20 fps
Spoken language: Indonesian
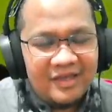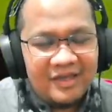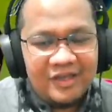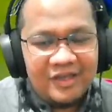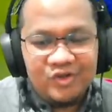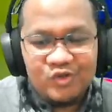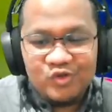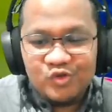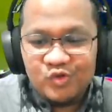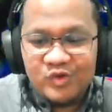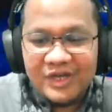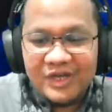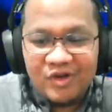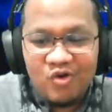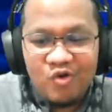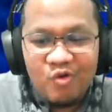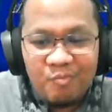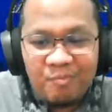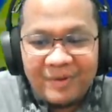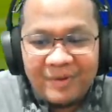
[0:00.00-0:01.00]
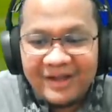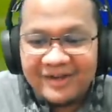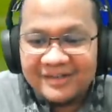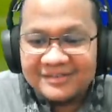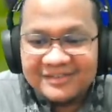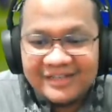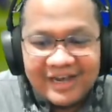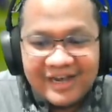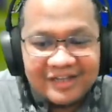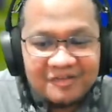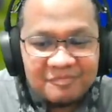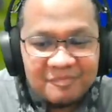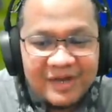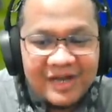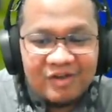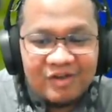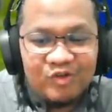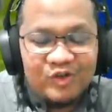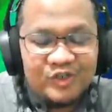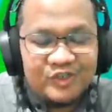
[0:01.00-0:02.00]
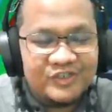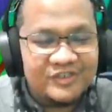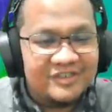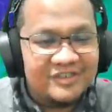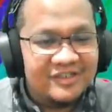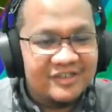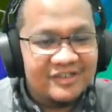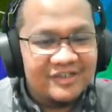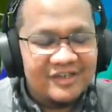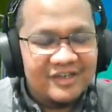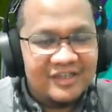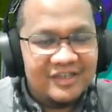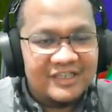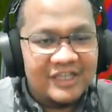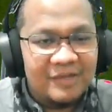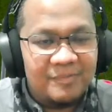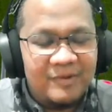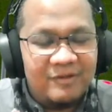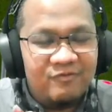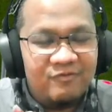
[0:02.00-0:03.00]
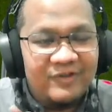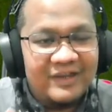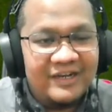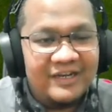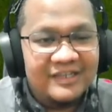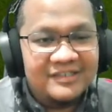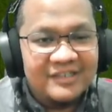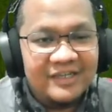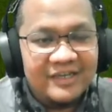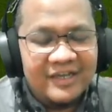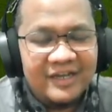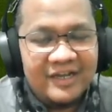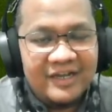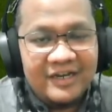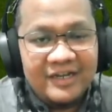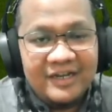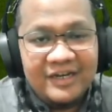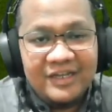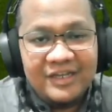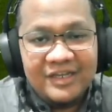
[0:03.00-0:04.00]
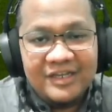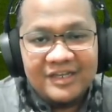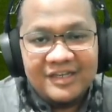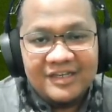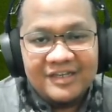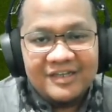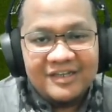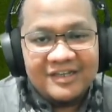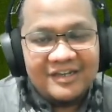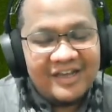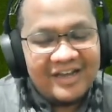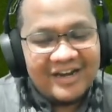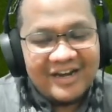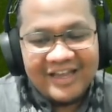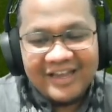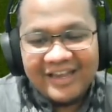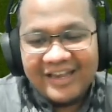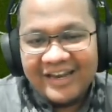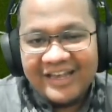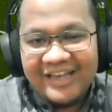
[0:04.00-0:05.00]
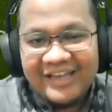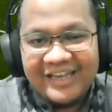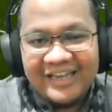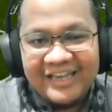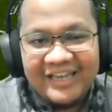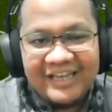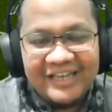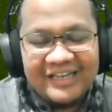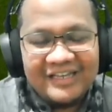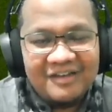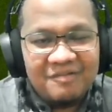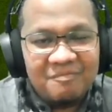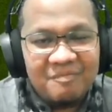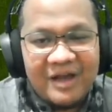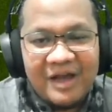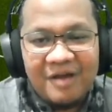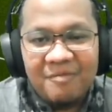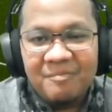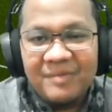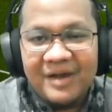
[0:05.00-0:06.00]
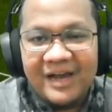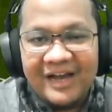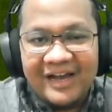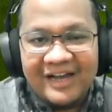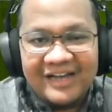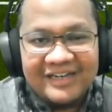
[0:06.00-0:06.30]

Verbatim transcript: Itu sudah umpan sangat bagus. Tapi finishingnya kali ini dan lagi-lagi Bambang.